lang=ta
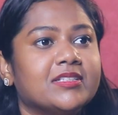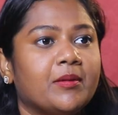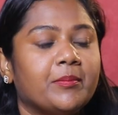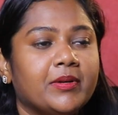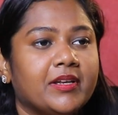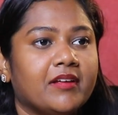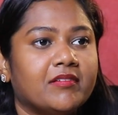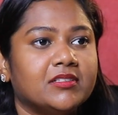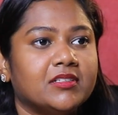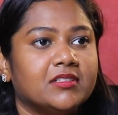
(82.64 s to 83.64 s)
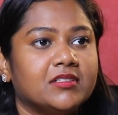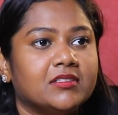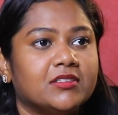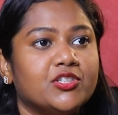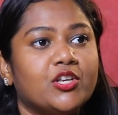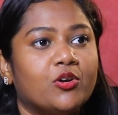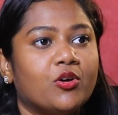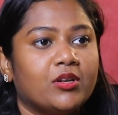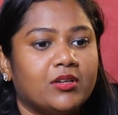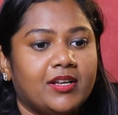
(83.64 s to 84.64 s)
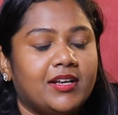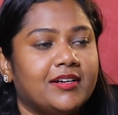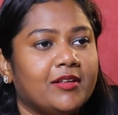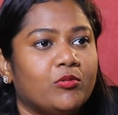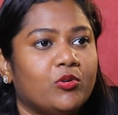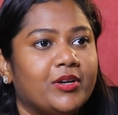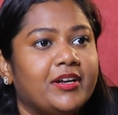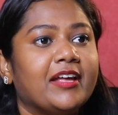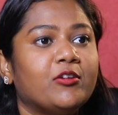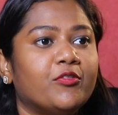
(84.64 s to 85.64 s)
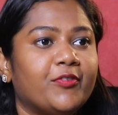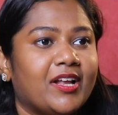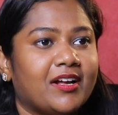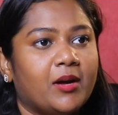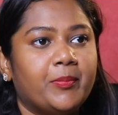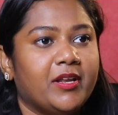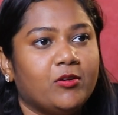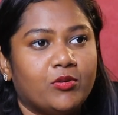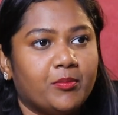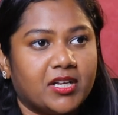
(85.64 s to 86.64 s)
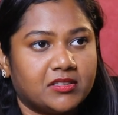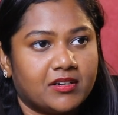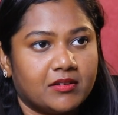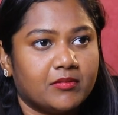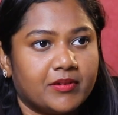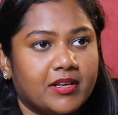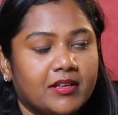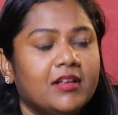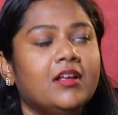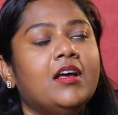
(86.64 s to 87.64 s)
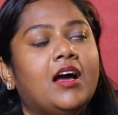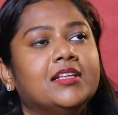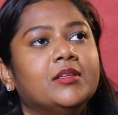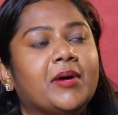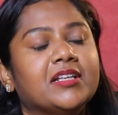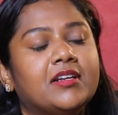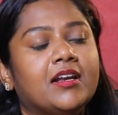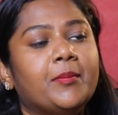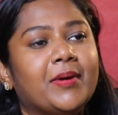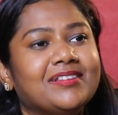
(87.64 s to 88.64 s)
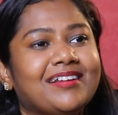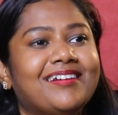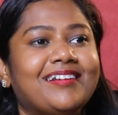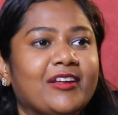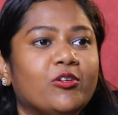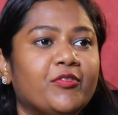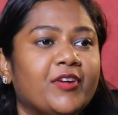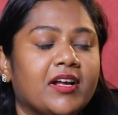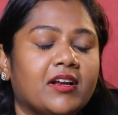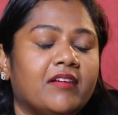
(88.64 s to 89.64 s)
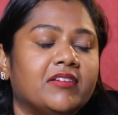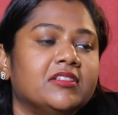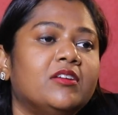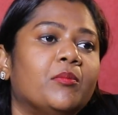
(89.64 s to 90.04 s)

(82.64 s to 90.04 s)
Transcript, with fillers: எக்ஸாம்பிள் நீங்கள் வந்து ஜீரோ டால் இல்லாட்டி உங்களோட டைக்ளோஃபினாக் அப்படின்னு ஒரு மாத்திரை இருக்குது அந்த மாத்திரைலாம் பார்த்தீங்கன்னா டைக்ளோஃபினாக்லாம் வந்து